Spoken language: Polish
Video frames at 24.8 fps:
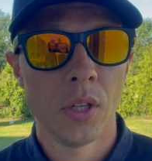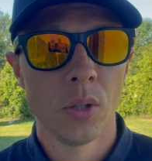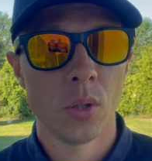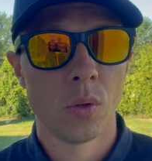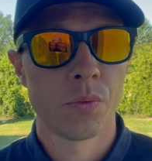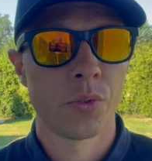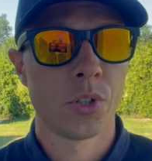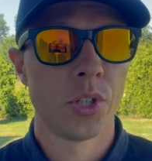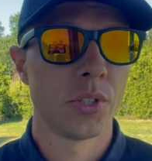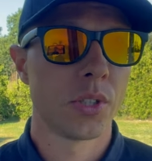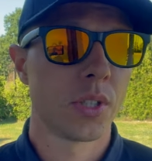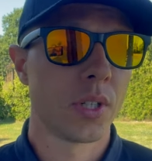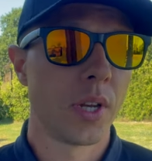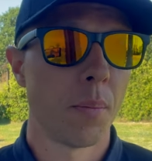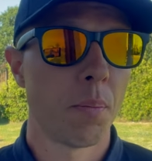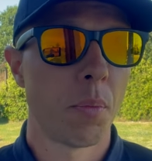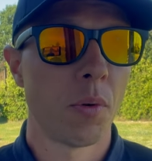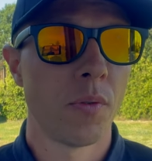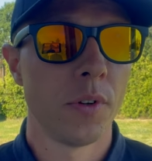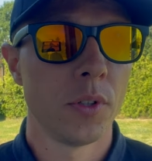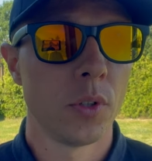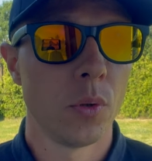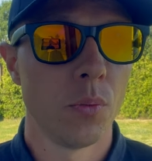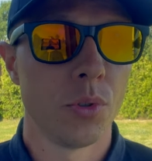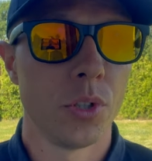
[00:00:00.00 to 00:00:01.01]
to wszystkie
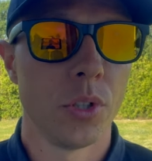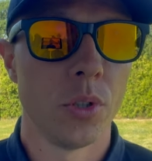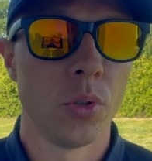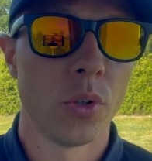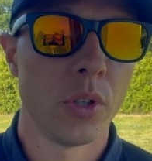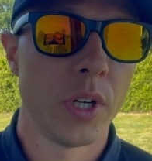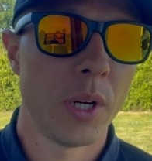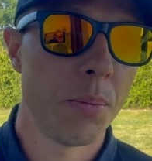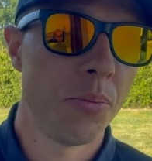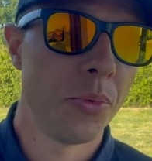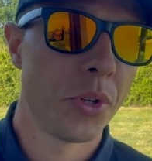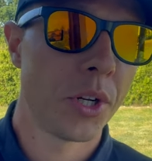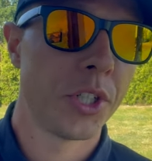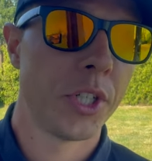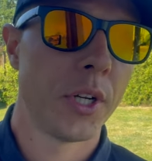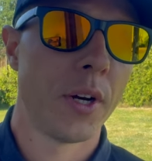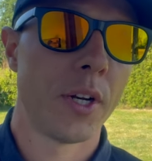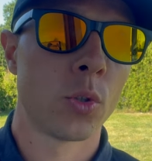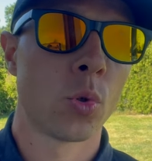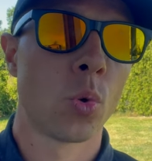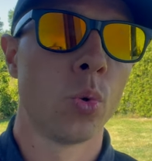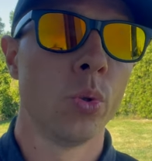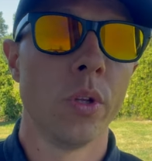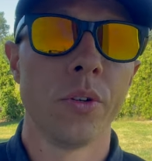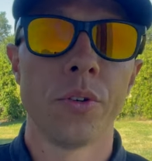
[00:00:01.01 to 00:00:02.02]
powiedzą ci, no ja bym tak chciała
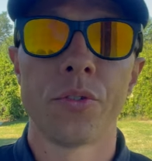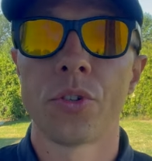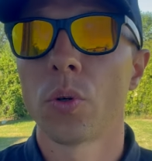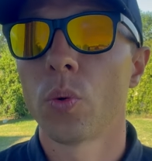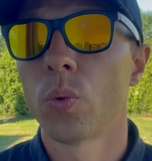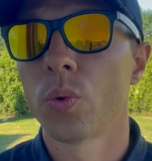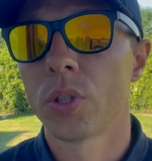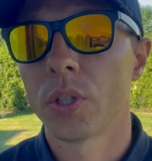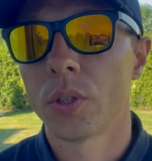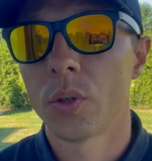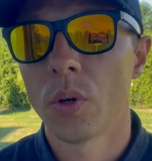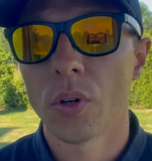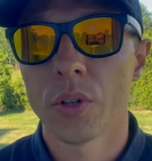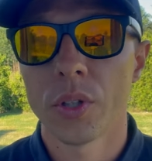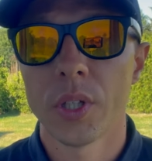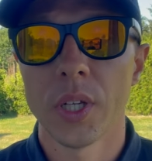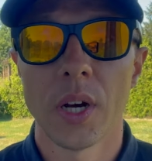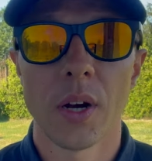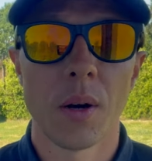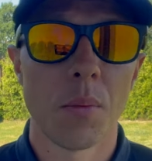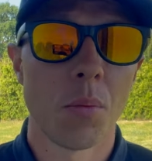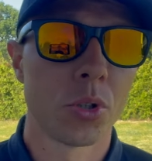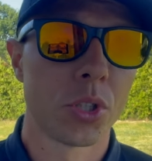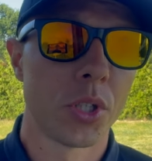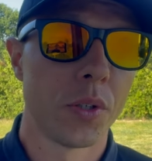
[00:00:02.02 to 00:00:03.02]
schudnąć w ciągu
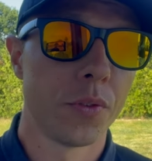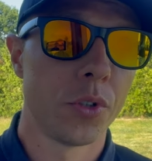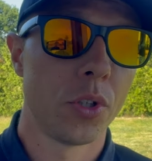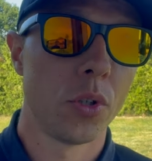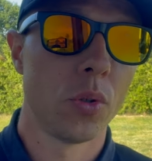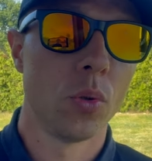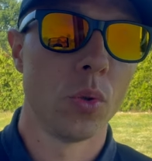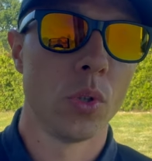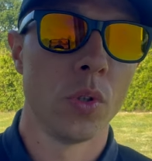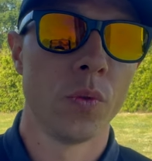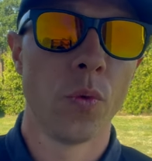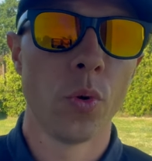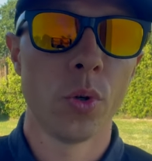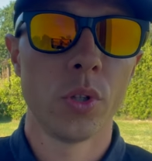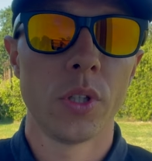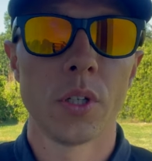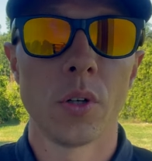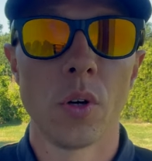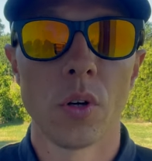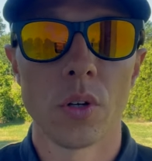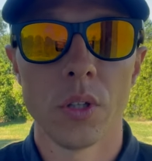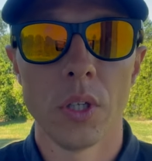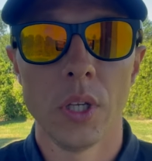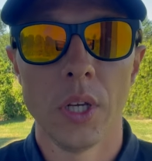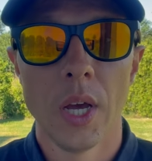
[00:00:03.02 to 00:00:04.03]
tygodnia, może w ciągu dwóch
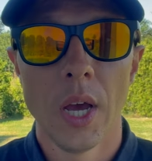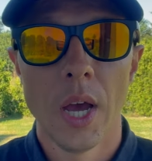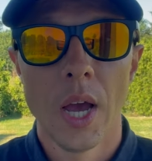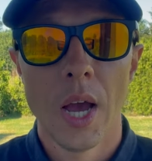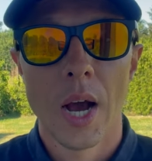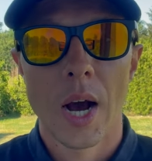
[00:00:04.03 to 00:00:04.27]
tygodni,